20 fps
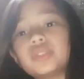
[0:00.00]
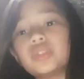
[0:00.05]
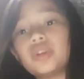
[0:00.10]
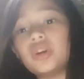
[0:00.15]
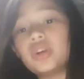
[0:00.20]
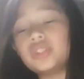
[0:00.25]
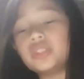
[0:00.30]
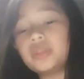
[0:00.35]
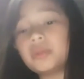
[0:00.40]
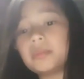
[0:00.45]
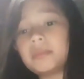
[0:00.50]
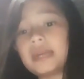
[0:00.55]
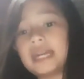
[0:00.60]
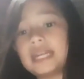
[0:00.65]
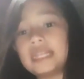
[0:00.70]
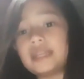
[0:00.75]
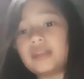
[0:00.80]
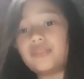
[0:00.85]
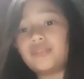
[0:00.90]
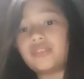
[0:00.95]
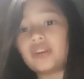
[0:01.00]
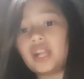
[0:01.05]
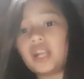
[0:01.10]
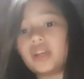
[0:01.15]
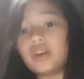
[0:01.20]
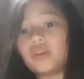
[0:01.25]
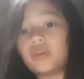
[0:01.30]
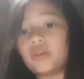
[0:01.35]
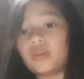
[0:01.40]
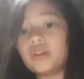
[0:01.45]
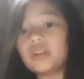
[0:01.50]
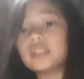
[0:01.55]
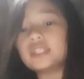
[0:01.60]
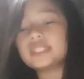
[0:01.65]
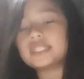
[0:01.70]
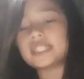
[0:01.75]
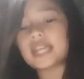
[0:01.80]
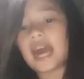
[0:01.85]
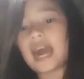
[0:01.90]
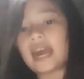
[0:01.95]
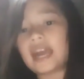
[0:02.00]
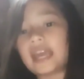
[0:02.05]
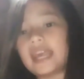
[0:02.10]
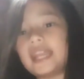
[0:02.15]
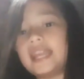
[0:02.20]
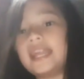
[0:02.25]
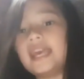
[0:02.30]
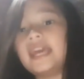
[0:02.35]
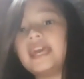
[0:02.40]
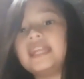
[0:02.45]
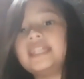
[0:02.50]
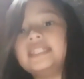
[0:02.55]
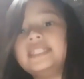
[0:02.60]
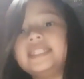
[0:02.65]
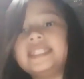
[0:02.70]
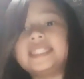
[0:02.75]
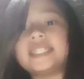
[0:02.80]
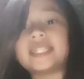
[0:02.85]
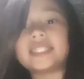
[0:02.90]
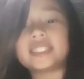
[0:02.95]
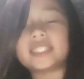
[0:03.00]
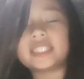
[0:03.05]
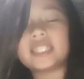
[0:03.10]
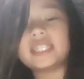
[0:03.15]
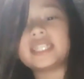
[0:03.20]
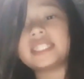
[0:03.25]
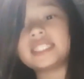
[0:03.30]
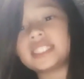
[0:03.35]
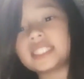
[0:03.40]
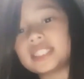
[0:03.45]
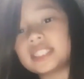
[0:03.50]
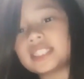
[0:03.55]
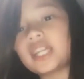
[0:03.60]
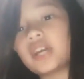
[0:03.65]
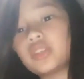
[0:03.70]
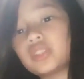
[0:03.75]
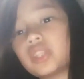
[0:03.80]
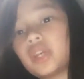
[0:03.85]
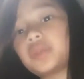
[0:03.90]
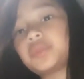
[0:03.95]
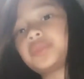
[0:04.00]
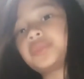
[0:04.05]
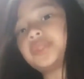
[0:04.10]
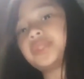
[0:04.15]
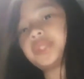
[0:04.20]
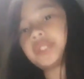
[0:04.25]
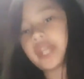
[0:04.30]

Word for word: ko doon yung mga nag-follow sa akin and isa-shout out ko